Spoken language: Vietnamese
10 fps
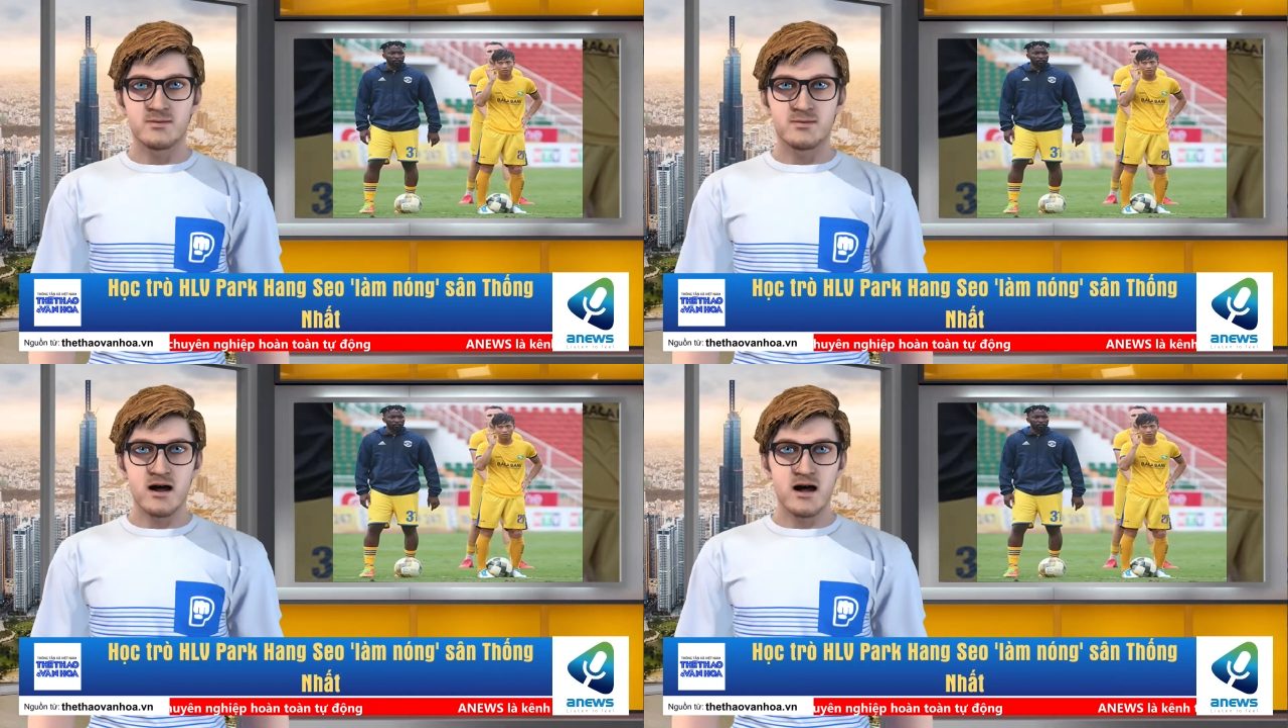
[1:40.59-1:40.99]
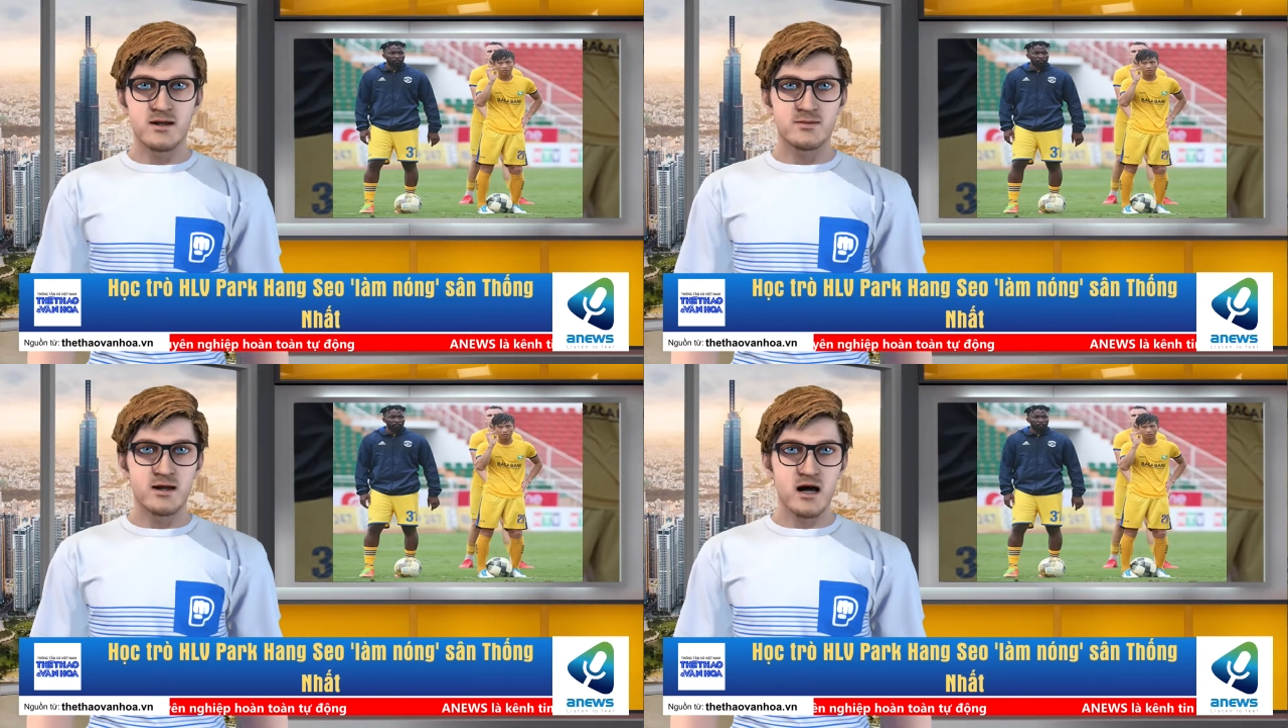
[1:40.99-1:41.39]
Văn Đức
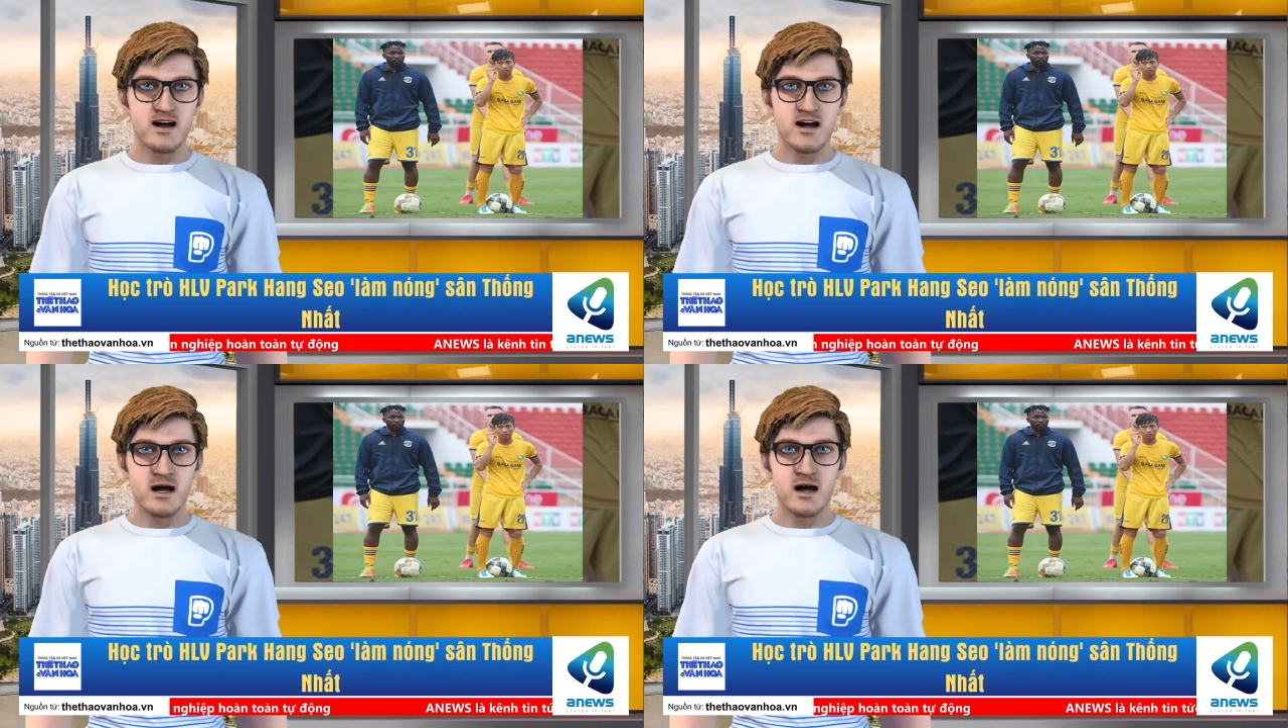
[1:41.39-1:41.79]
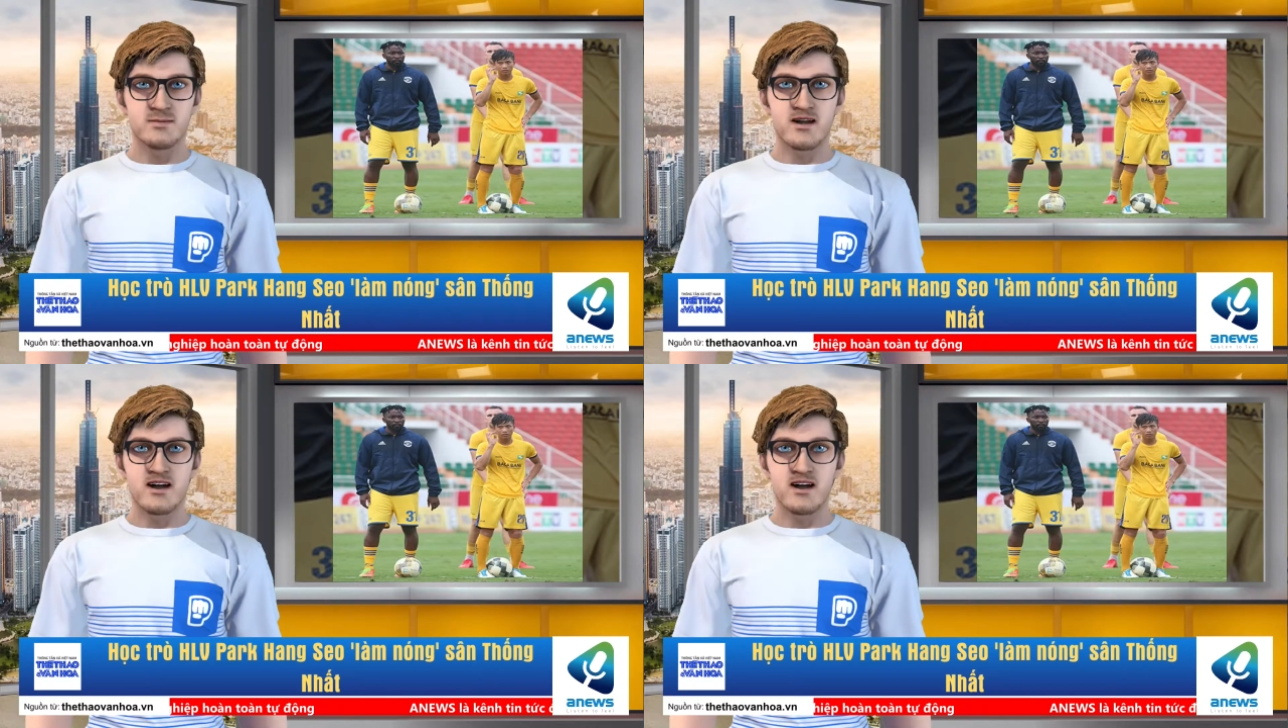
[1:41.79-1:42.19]
trở lại khiến chúng
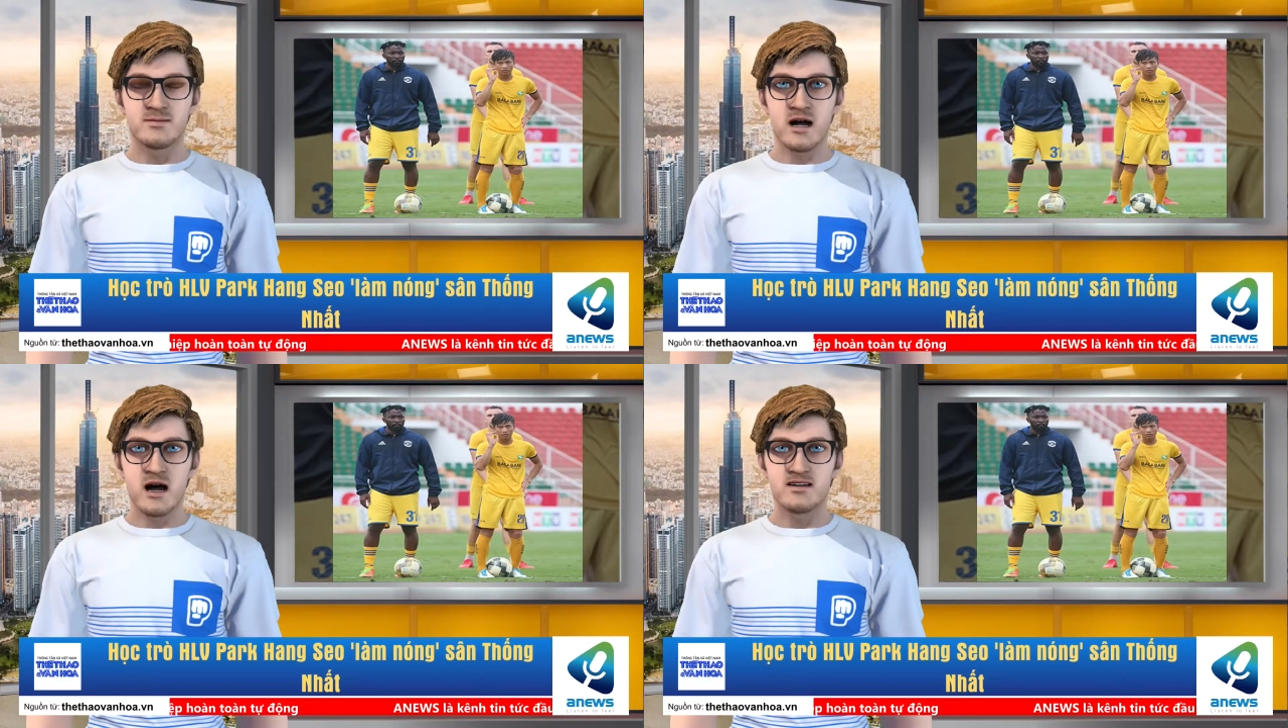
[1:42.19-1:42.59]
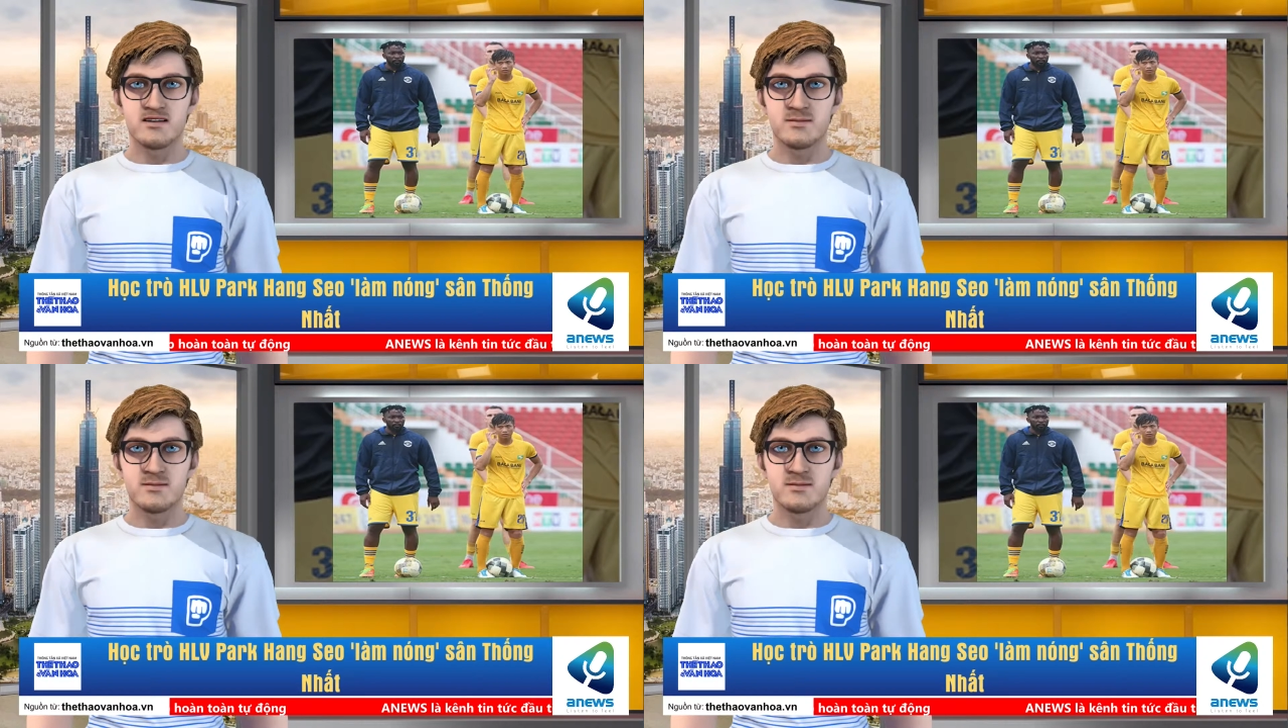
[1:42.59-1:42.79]
tôi rất vui.